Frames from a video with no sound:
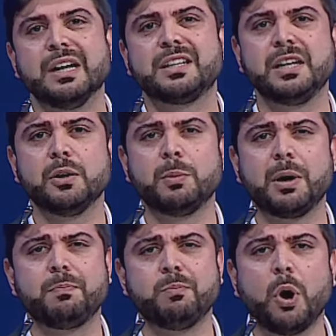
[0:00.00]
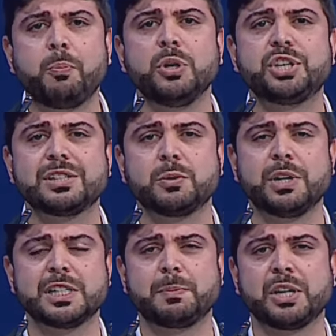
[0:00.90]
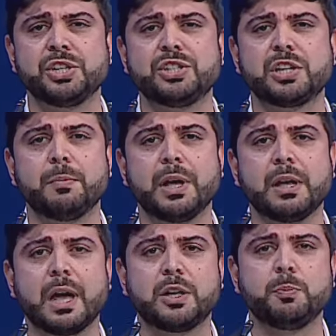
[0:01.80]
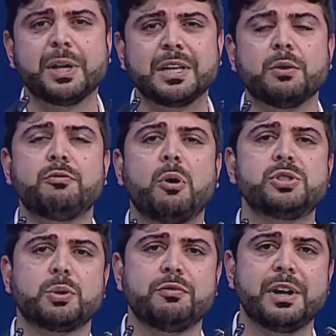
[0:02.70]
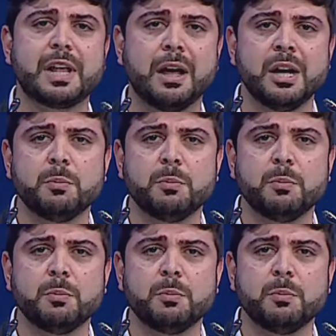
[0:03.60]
Que uma boa política de segurança para a gente também é que o PT não volte a governar,